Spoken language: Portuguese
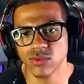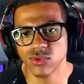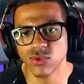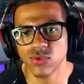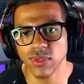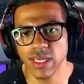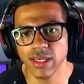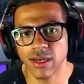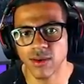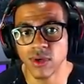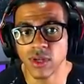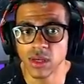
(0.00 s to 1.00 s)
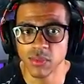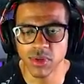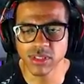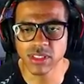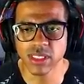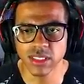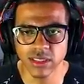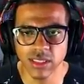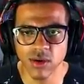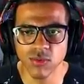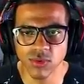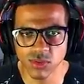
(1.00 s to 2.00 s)
um jogo legal. Pode ser que
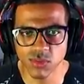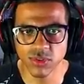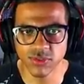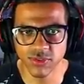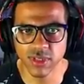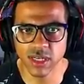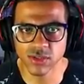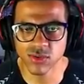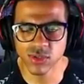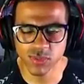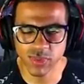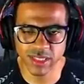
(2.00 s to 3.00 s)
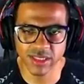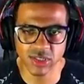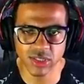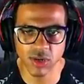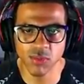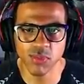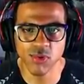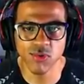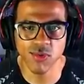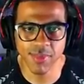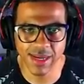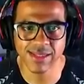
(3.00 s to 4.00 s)
tenha algumas modificações para deixar um
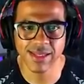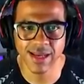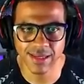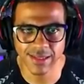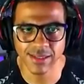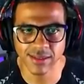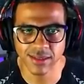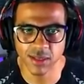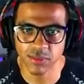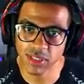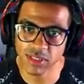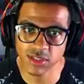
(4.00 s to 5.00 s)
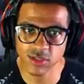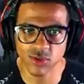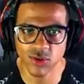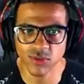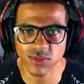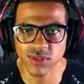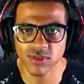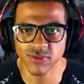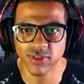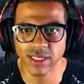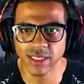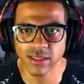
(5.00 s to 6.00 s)
pouco mais arcade, né? Porque esses jogos que eu
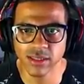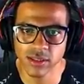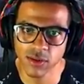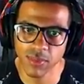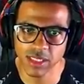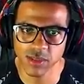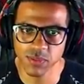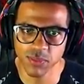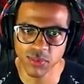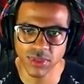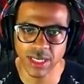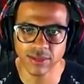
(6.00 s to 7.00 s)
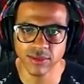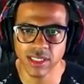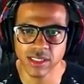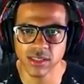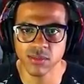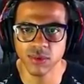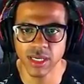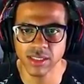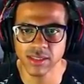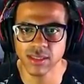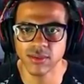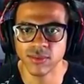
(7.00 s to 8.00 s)
falei aí são mais pro lado da
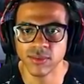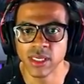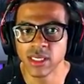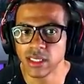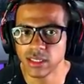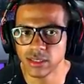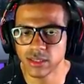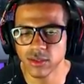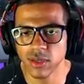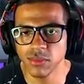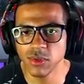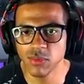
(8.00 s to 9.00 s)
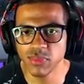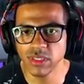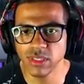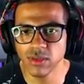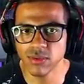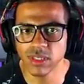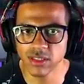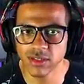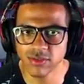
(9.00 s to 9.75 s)
simulação. Então, na minha opinião, o que,